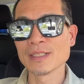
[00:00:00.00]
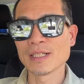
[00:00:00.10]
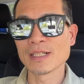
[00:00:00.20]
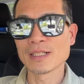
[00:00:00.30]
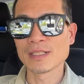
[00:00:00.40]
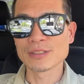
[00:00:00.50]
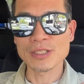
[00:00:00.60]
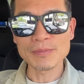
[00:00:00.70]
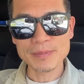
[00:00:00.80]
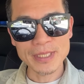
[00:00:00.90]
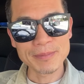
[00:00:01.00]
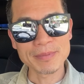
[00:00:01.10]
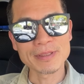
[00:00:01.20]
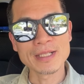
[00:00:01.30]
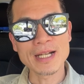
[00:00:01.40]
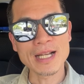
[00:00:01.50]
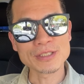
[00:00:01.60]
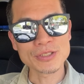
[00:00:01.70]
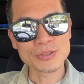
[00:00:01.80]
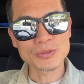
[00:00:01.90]
呃，self tape，还
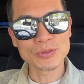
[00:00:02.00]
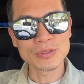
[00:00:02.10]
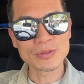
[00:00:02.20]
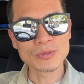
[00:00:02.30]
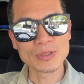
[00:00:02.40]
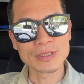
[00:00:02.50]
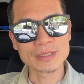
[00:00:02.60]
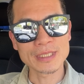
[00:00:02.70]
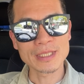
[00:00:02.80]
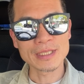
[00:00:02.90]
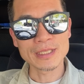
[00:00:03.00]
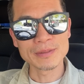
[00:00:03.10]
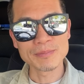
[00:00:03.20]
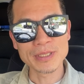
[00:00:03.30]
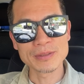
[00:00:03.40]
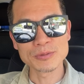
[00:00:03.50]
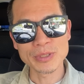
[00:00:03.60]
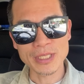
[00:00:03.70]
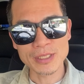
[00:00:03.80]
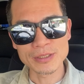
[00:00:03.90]
是说我在跟别人
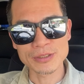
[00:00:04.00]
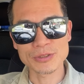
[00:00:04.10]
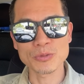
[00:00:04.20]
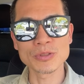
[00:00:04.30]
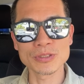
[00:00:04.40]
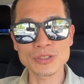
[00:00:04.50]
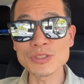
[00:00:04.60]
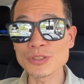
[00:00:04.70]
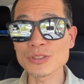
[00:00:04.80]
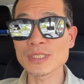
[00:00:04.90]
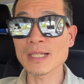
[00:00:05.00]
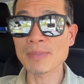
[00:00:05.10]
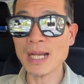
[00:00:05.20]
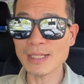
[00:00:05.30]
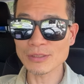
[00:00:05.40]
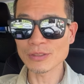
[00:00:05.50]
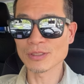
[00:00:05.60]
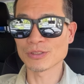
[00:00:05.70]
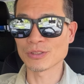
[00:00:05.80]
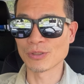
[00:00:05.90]
rehearse，或者甚至在拍摄
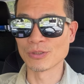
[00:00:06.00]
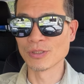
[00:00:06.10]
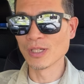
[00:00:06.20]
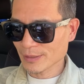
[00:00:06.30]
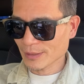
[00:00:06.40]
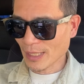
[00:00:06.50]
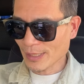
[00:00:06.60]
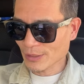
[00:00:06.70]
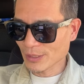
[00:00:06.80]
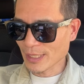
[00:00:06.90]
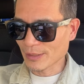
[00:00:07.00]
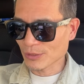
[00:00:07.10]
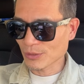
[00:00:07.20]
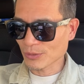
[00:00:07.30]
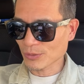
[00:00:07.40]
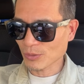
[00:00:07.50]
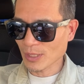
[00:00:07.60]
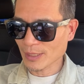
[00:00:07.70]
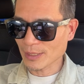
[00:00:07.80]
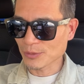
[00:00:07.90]
的时候。开始演的时候，突
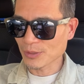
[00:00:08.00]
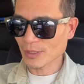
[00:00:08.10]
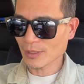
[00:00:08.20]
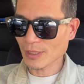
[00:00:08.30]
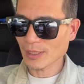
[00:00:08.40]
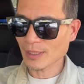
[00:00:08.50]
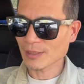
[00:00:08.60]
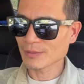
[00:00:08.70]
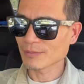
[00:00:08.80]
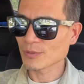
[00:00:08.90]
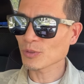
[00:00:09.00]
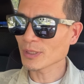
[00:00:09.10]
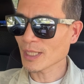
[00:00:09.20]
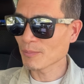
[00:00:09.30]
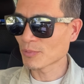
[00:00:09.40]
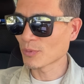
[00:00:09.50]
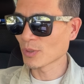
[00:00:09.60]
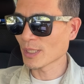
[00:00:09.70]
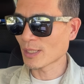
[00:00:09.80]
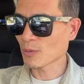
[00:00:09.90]
然感觉到，哎呀，状态不
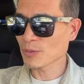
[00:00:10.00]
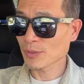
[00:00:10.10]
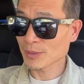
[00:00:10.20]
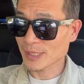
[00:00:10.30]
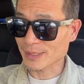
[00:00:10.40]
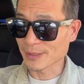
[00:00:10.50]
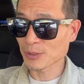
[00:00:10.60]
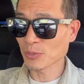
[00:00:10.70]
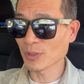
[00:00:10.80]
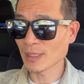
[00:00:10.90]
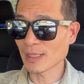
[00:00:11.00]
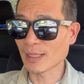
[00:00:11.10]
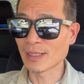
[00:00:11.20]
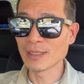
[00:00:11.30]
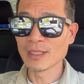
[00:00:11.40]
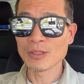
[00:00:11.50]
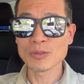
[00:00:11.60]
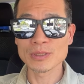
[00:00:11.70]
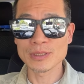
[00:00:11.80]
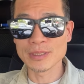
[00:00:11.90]
对啊，或词错了啊，
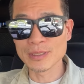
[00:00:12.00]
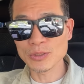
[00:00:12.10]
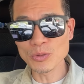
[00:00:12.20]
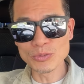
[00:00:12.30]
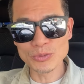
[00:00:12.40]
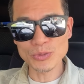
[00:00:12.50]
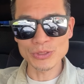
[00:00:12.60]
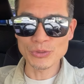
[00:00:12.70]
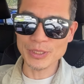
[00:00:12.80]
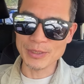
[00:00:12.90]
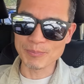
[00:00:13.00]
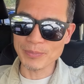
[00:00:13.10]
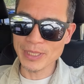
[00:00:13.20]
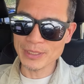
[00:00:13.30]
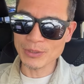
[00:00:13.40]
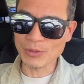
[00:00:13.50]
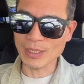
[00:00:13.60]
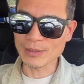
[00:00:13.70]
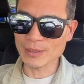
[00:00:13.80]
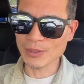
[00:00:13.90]
或者你的动作有点别扭
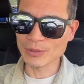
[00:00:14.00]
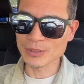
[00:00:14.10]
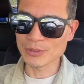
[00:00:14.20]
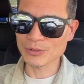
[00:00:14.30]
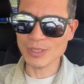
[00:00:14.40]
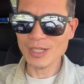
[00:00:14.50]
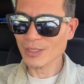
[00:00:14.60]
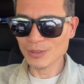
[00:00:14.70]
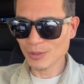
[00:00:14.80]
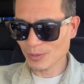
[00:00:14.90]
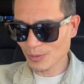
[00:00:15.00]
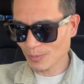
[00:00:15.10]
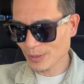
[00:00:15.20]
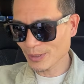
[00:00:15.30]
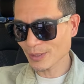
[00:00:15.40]
啊，然后你就说啊，对，对不起，